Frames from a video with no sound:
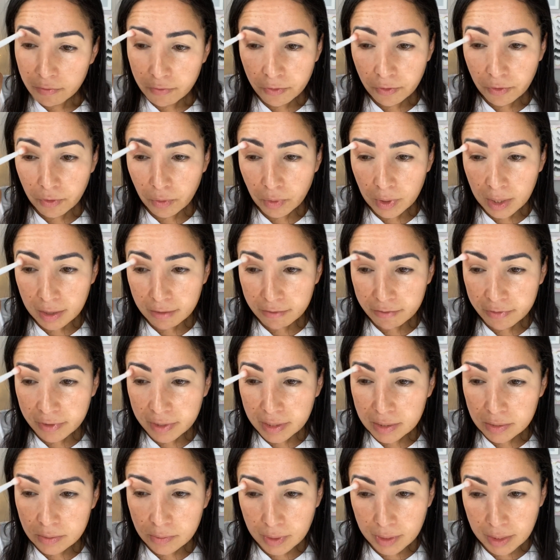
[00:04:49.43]
Vou
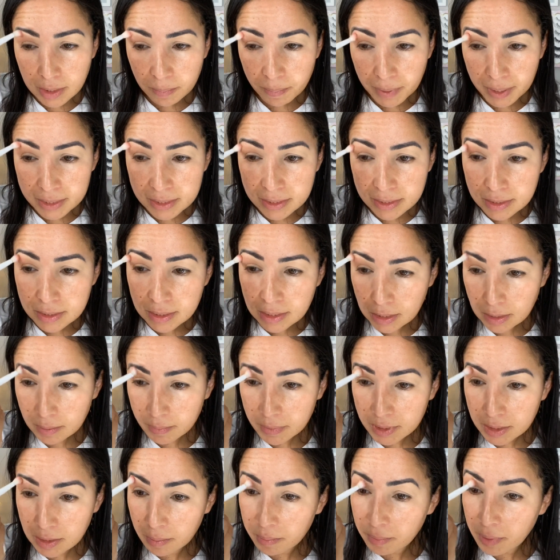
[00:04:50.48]
levando aqui pra cima
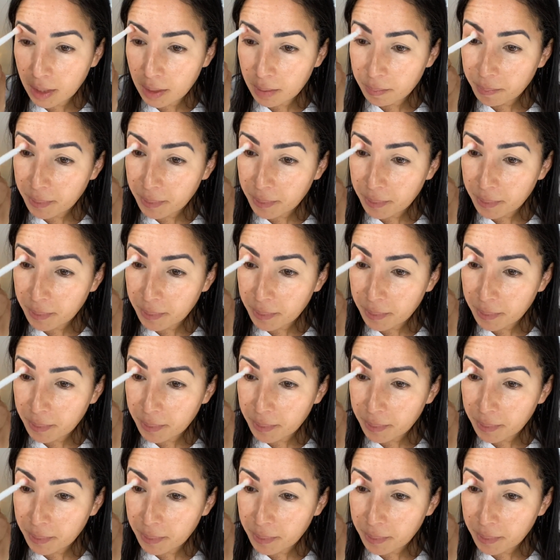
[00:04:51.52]
também,